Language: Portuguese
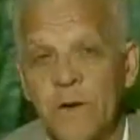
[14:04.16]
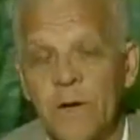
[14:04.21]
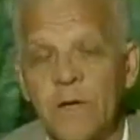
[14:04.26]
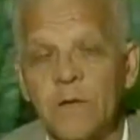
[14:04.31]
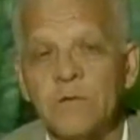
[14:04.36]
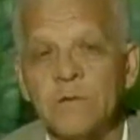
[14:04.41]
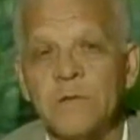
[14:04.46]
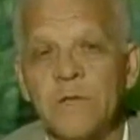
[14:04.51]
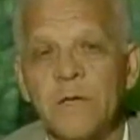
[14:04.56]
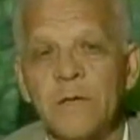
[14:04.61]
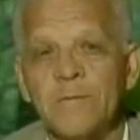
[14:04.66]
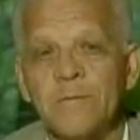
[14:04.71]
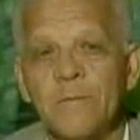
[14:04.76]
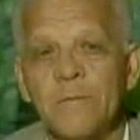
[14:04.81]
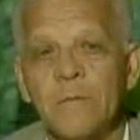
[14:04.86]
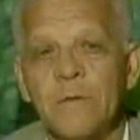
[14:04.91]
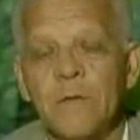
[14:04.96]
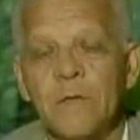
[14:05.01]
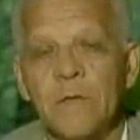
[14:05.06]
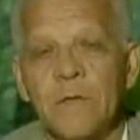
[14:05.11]
falta
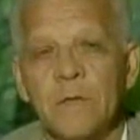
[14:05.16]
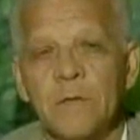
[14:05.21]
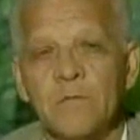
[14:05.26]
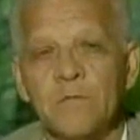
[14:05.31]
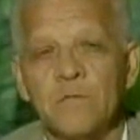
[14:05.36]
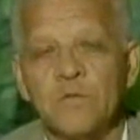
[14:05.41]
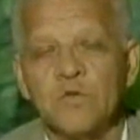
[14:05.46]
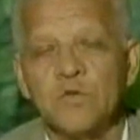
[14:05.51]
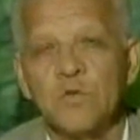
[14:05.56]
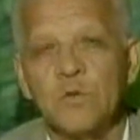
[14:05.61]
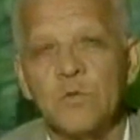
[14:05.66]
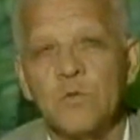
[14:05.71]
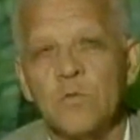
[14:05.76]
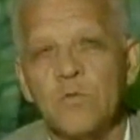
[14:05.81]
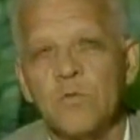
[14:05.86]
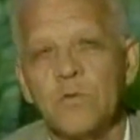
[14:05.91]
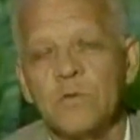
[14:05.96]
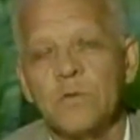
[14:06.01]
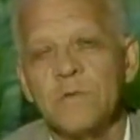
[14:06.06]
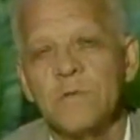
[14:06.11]
num jogo
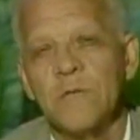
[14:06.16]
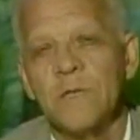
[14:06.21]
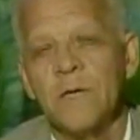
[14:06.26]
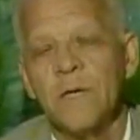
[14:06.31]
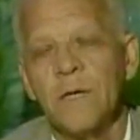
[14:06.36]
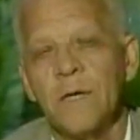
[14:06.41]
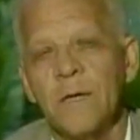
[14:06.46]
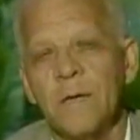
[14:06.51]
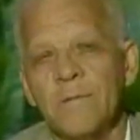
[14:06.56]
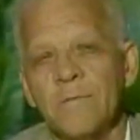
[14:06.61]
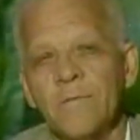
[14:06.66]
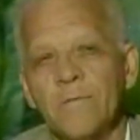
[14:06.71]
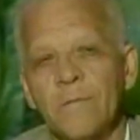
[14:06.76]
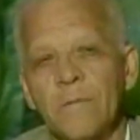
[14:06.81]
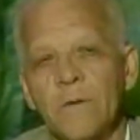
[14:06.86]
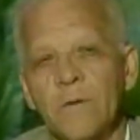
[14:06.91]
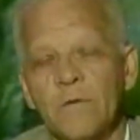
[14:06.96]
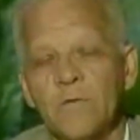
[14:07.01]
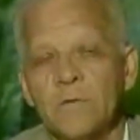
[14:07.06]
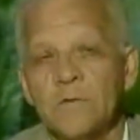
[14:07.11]
contra
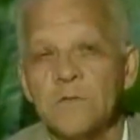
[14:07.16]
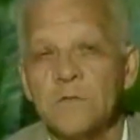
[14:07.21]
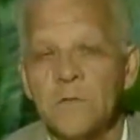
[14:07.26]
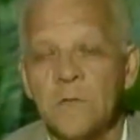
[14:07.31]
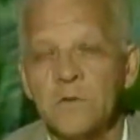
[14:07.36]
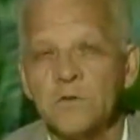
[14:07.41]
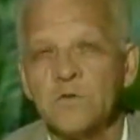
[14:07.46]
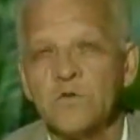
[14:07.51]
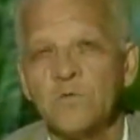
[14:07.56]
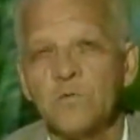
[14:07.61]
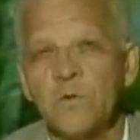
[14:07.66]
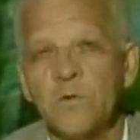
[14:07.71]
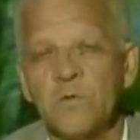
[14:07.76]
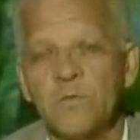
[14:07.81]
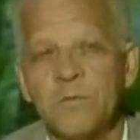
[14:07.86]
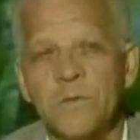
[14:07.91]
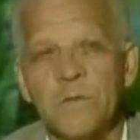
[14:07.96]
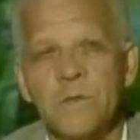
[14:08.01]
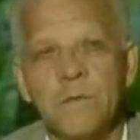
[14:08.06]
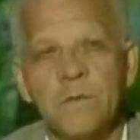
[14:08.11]
o Santos no
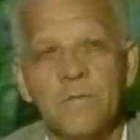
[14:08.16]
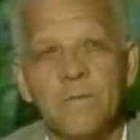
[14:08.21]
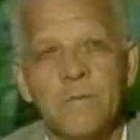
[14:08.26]
Morumbi